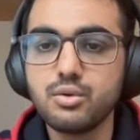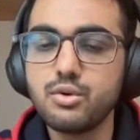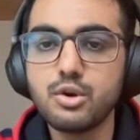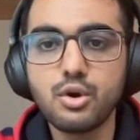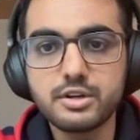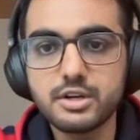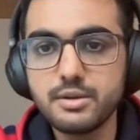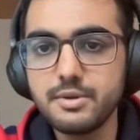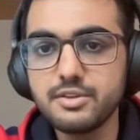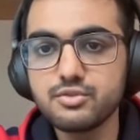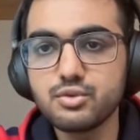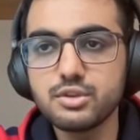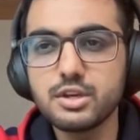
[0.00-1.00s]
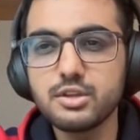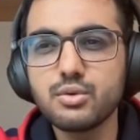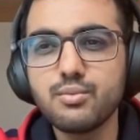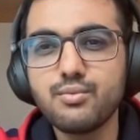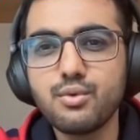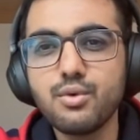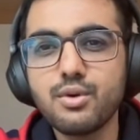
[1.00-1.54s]
लॉटरी बेस्ड होता है तो
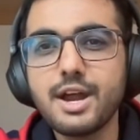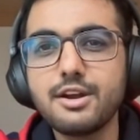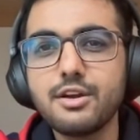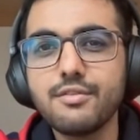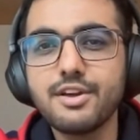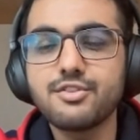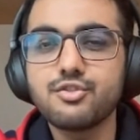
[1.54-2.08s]
वो काइंड ऑफ